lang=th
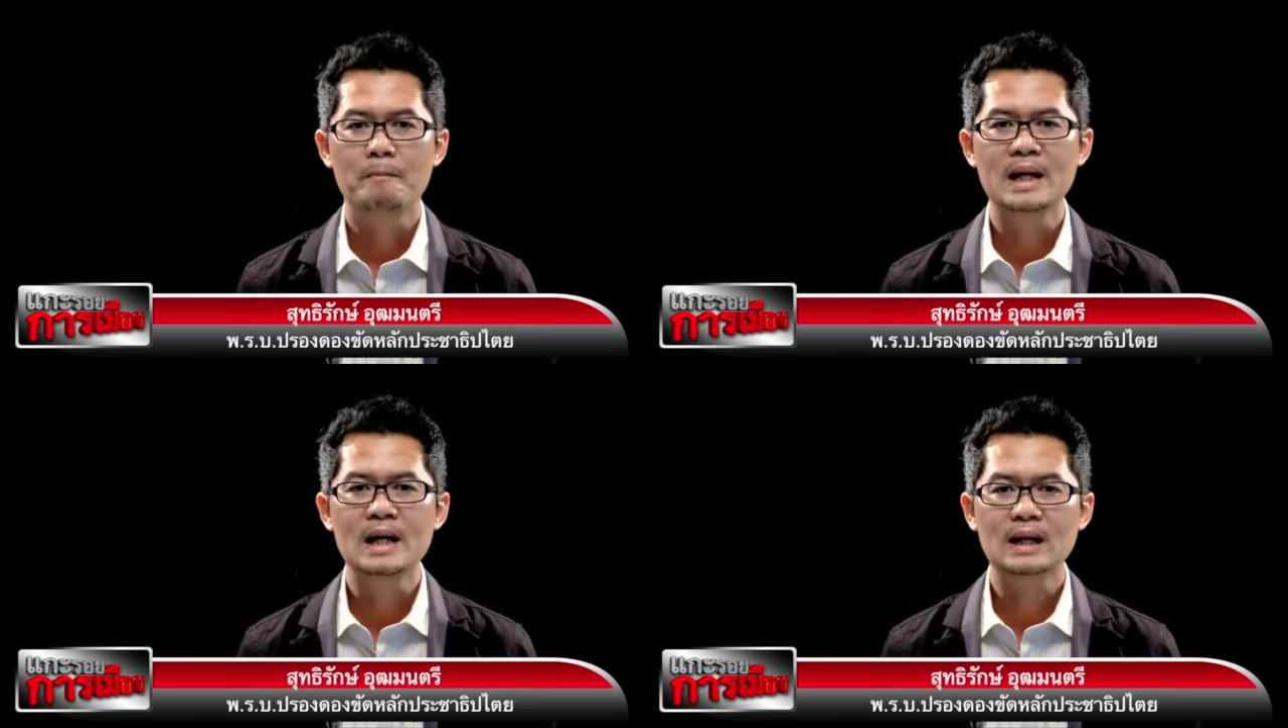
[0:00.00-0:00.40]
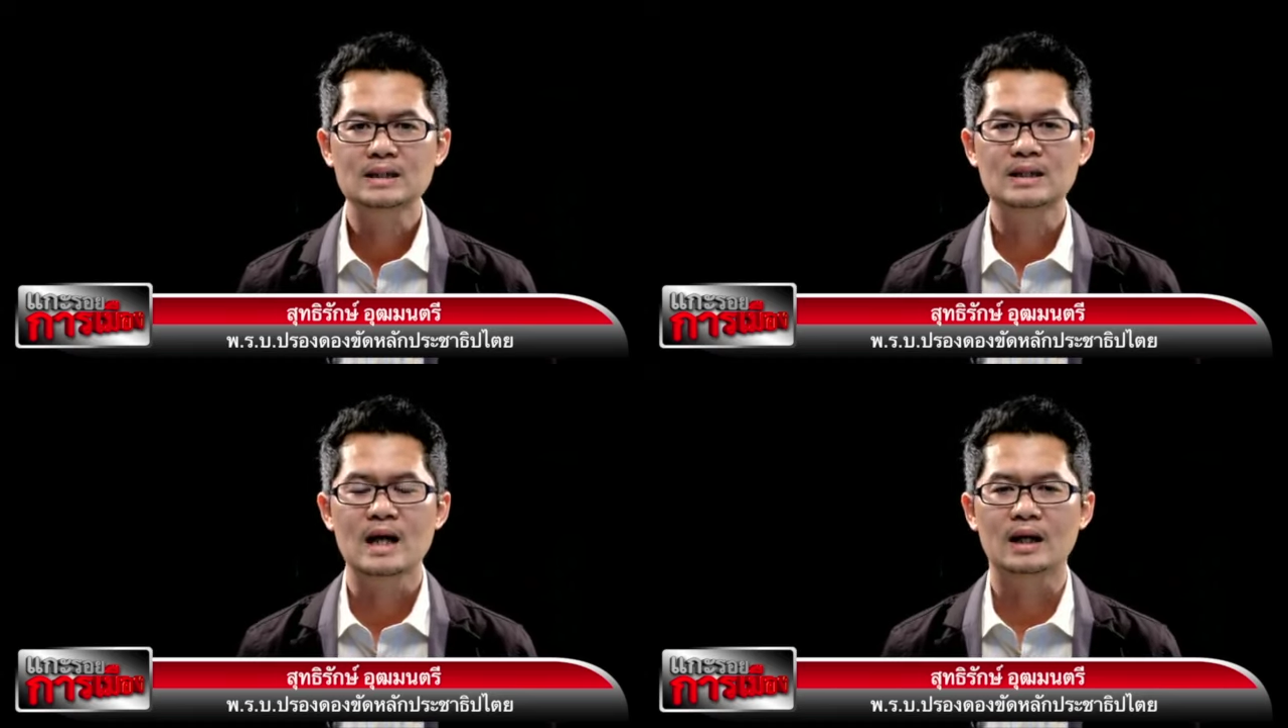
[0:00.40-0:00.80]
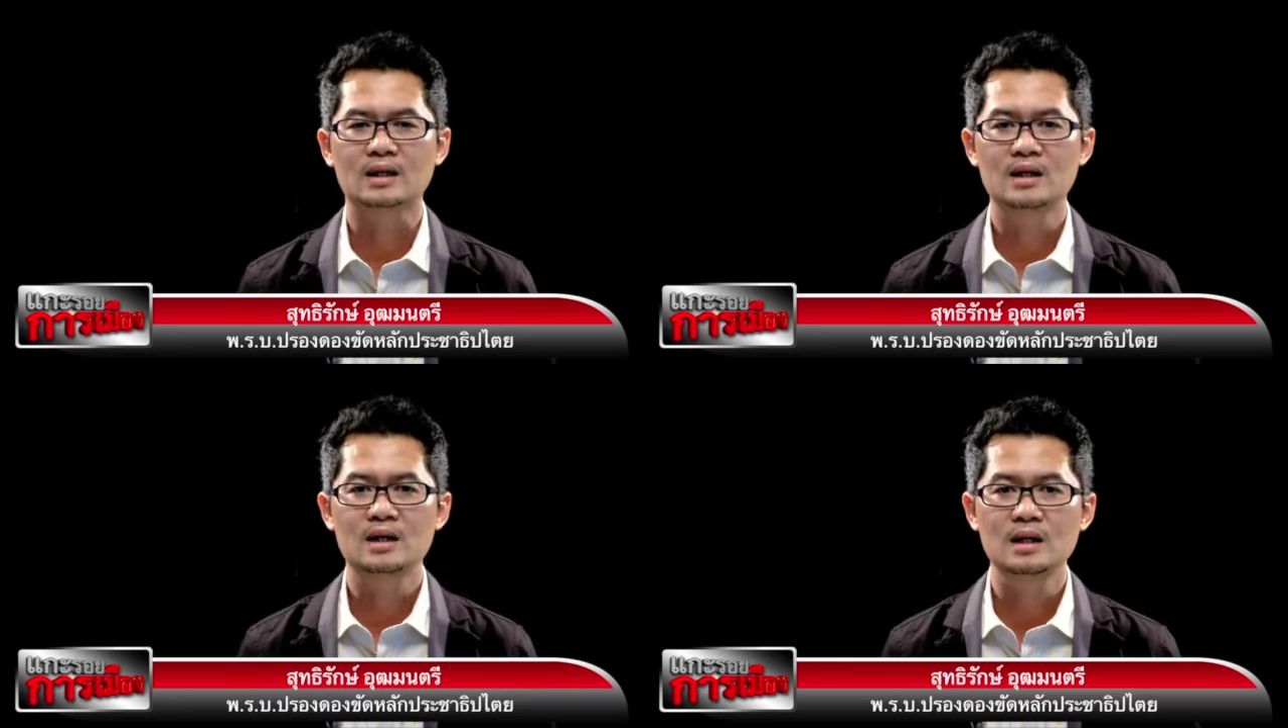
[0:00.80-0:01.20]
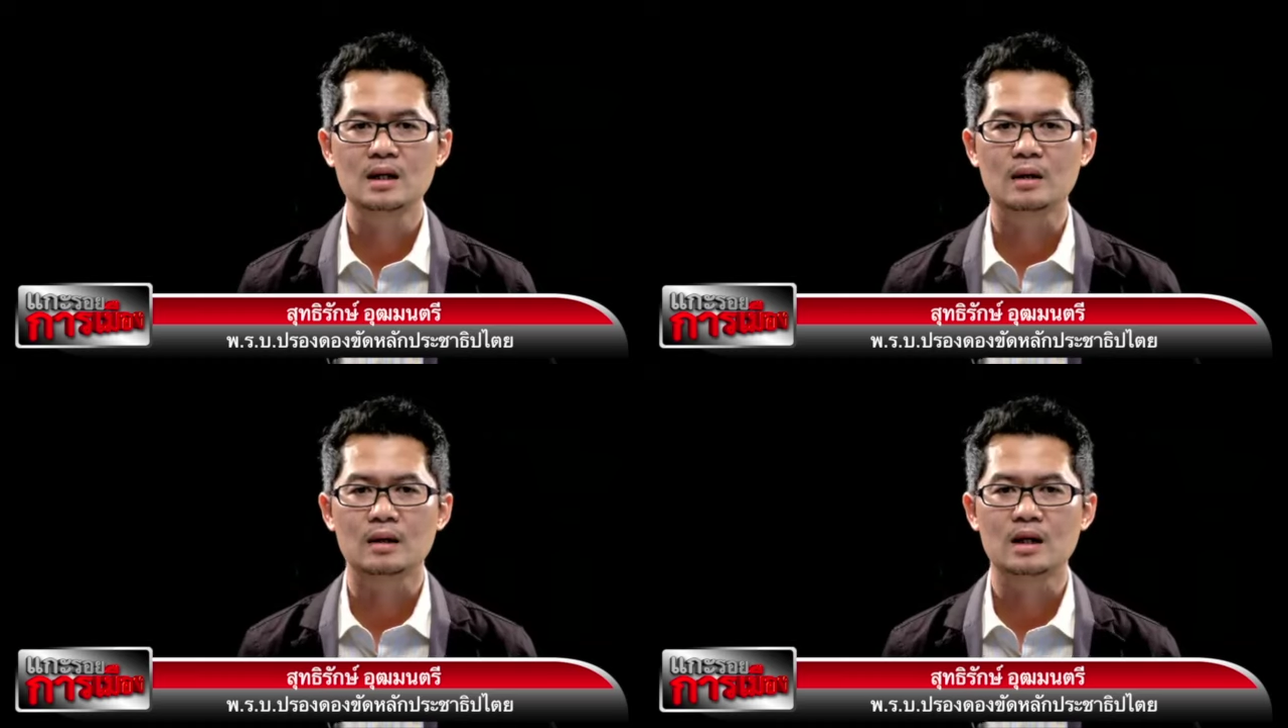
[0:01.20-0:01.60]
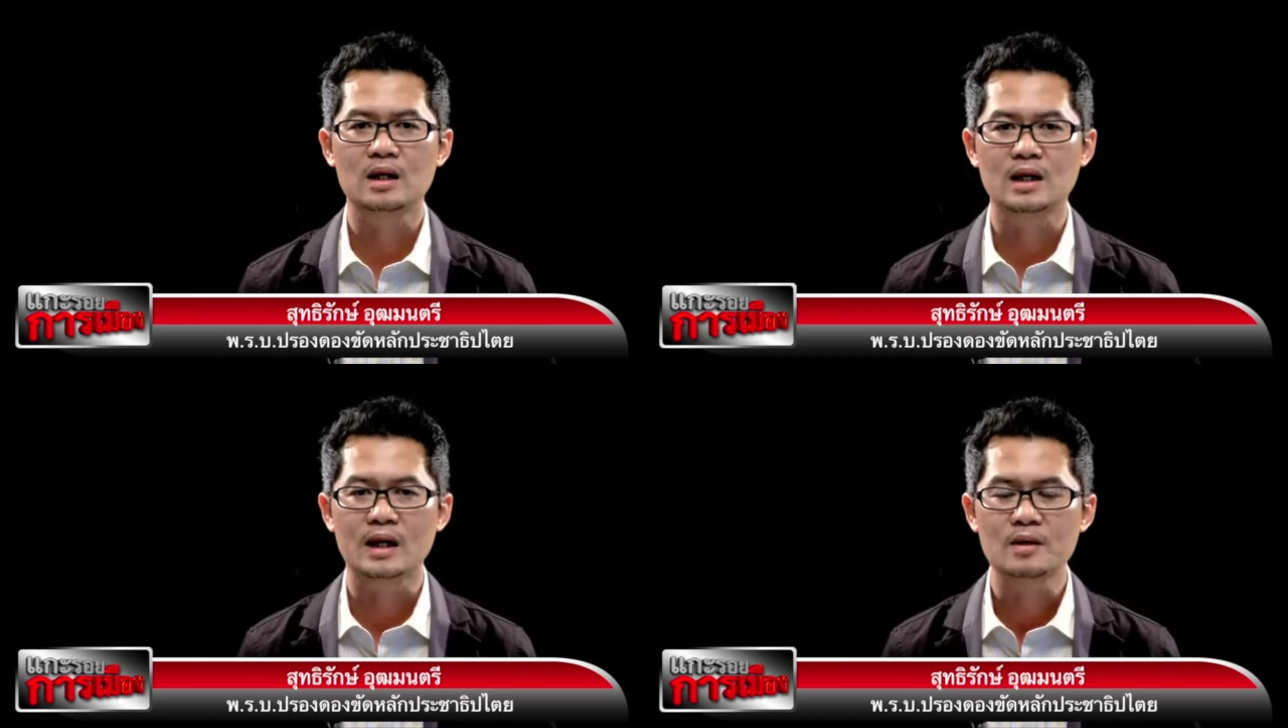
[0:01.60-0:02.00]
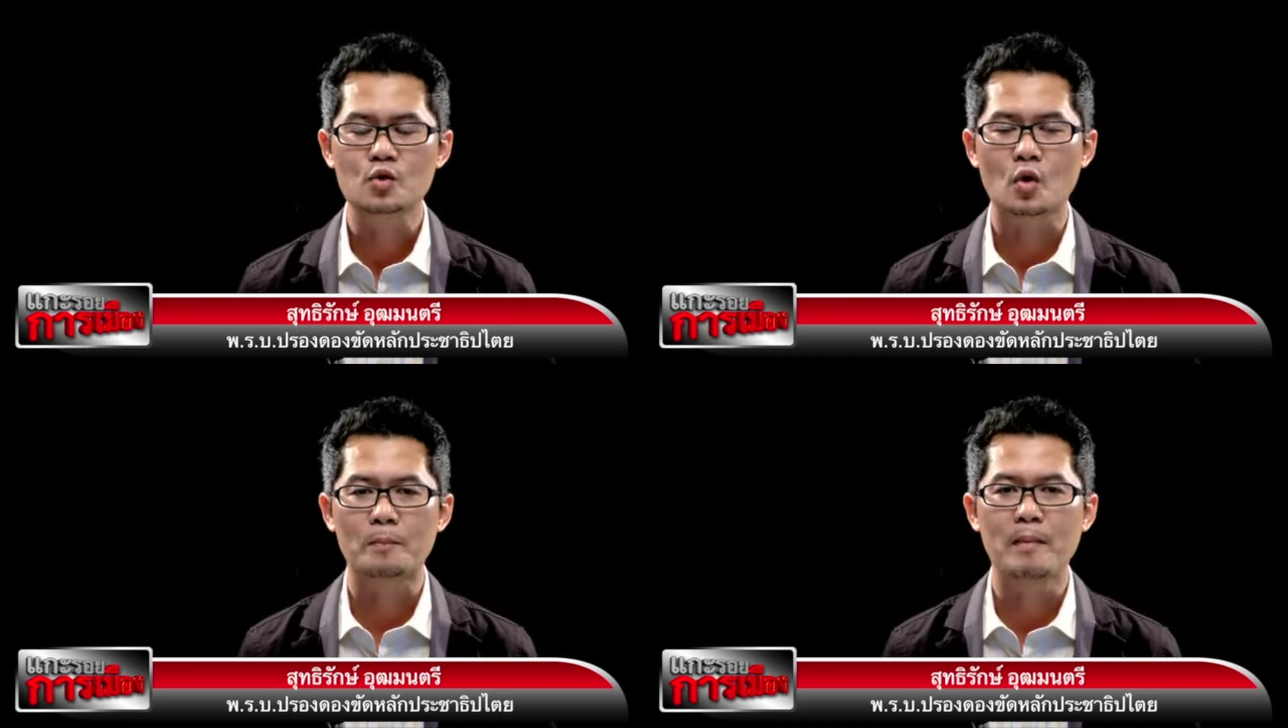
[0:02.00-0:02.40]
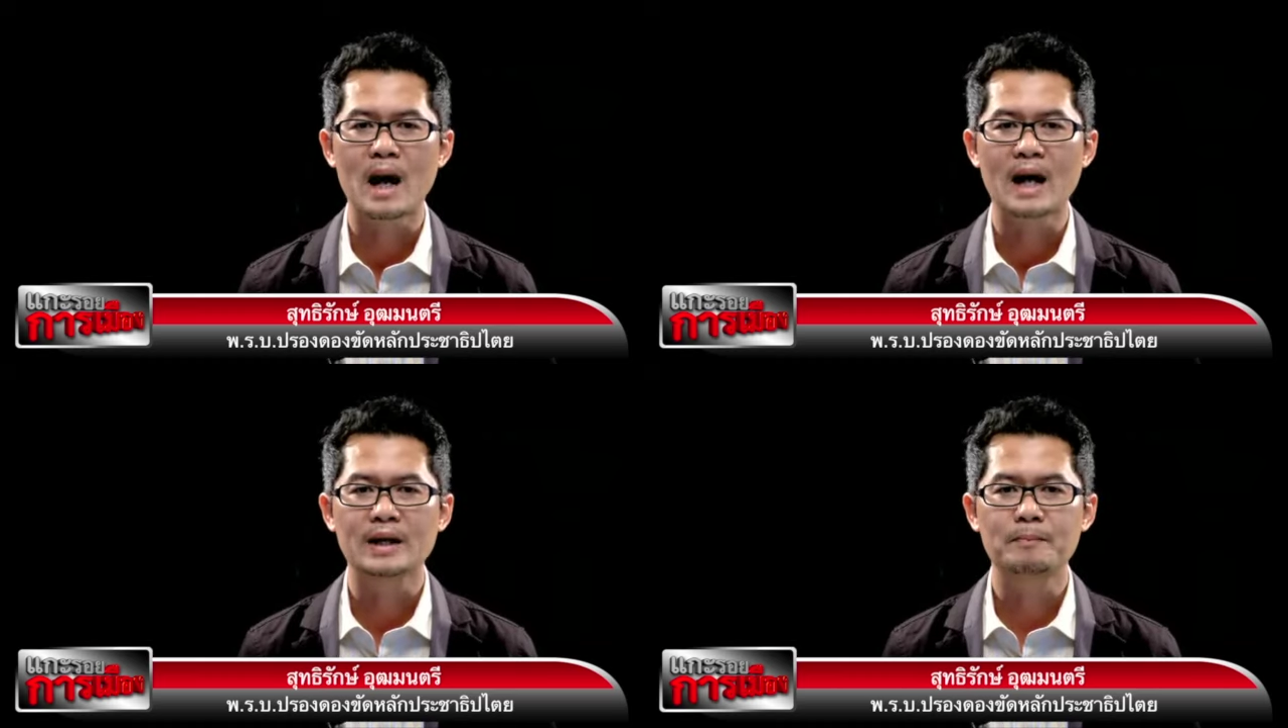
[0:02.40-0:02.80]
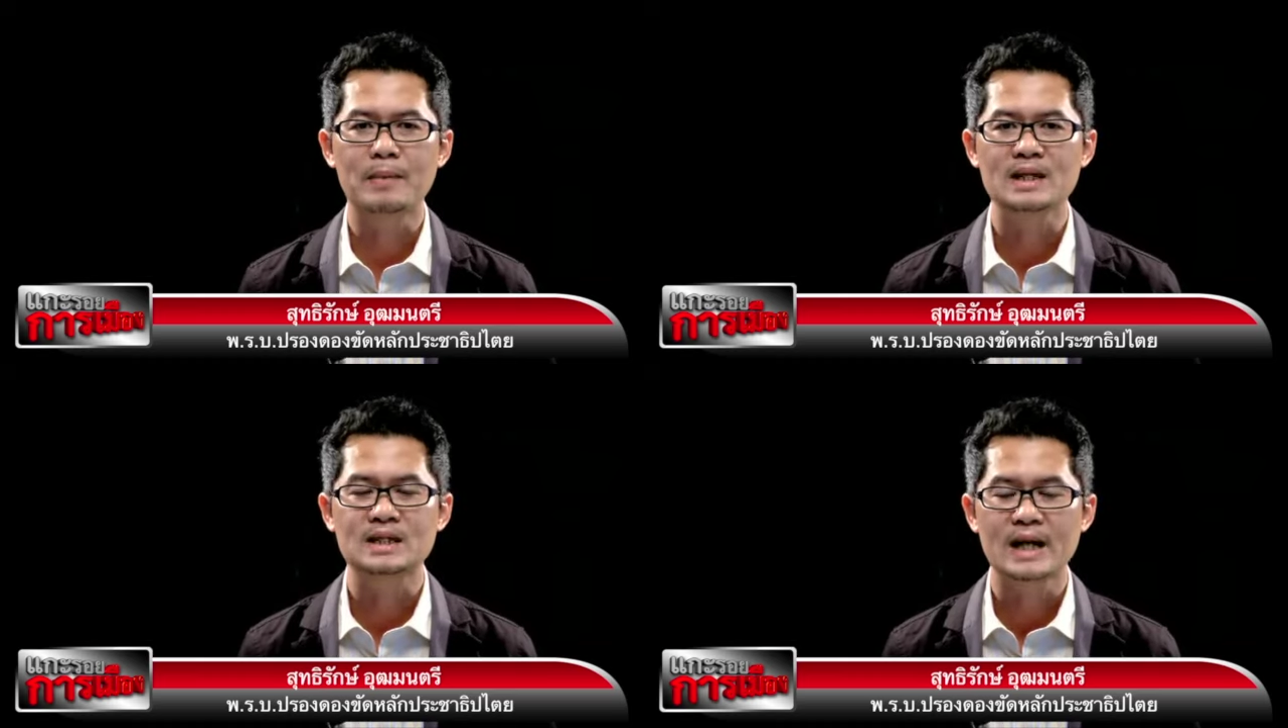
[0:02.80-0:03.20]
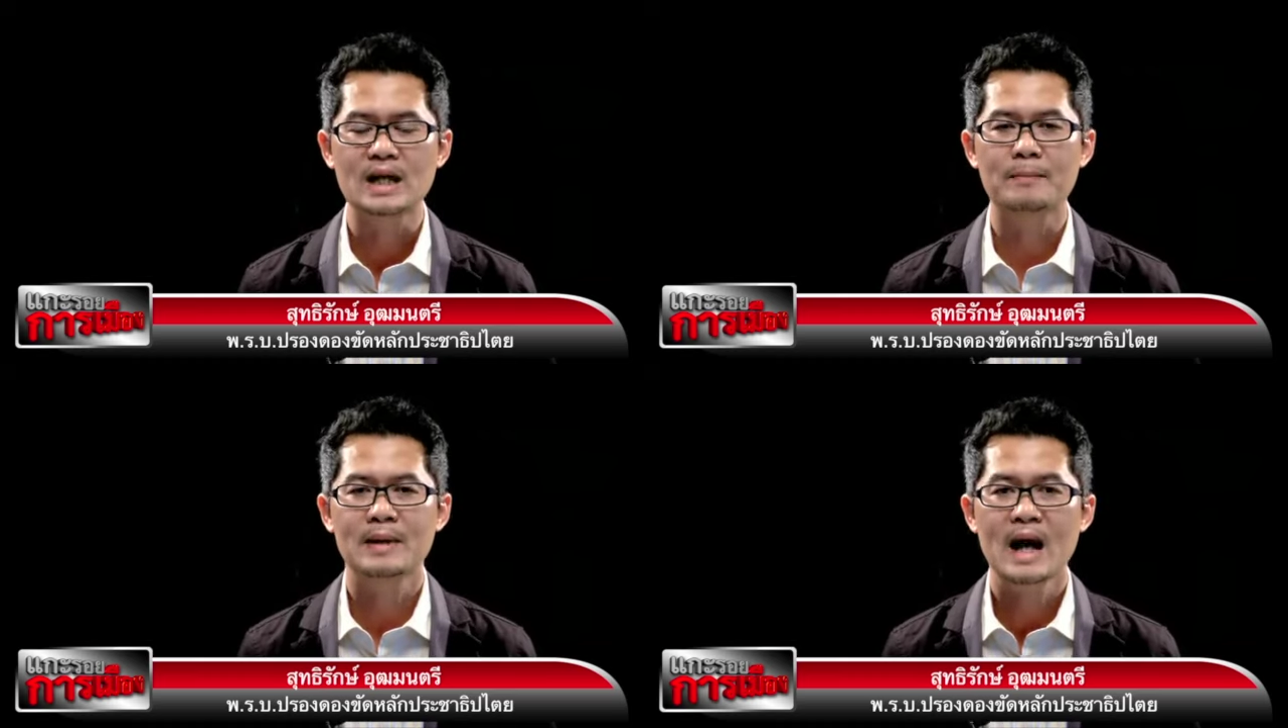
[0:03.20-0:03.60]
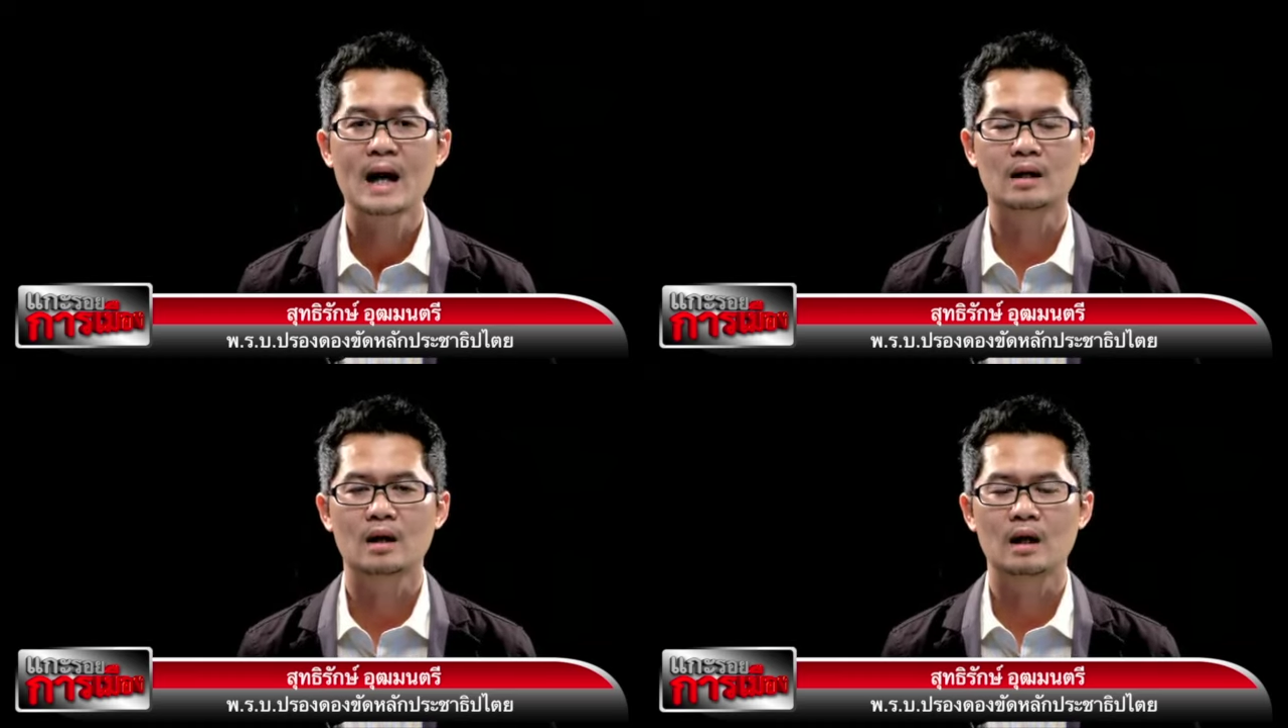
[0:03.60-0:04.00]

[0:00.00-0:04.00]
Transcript: มีลักษณะที่เขียนกฎหมายไปใช้อำนาจ